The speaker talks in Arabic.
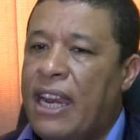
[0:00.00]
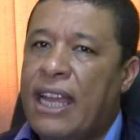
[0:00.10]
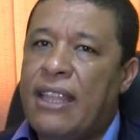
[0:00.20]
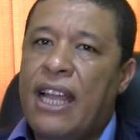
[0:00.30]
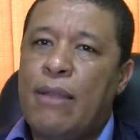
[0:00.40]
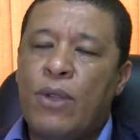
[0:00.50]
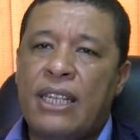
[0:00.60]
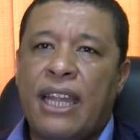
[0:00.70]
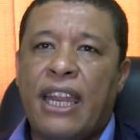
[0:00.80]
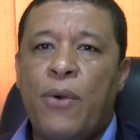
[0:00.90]
القطاعات
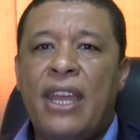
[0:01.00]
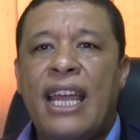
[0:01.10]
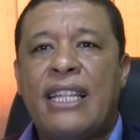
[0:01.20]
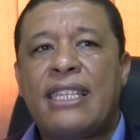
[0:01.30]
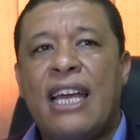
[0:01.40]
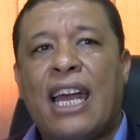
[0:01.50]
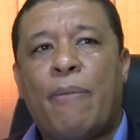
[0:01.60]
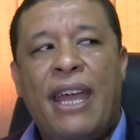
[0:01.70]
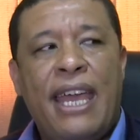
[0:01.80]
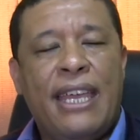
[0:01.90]
المتكرره وهي اللي خدات
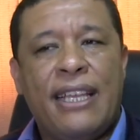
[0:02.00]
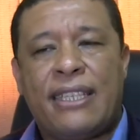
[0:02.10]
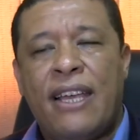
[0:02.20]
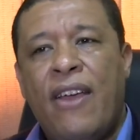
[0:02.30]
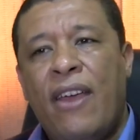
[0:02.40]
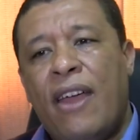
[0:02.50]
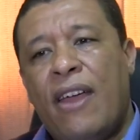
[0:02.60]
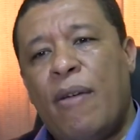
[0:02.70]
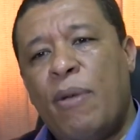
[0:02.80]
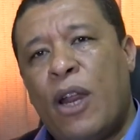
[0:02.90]
اكبر حيز
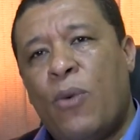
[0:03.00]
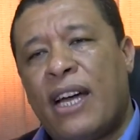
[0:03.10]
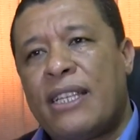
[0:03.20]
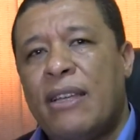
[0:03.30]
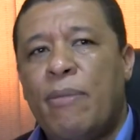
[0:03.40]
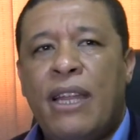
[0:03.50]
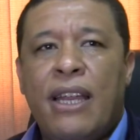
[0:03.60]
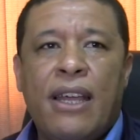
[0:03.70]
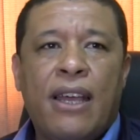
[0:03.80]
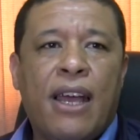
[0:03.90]
آه، من الوقت من
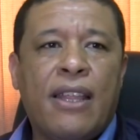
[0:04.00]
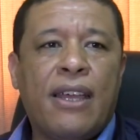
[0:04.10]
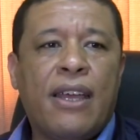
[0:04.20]
هذه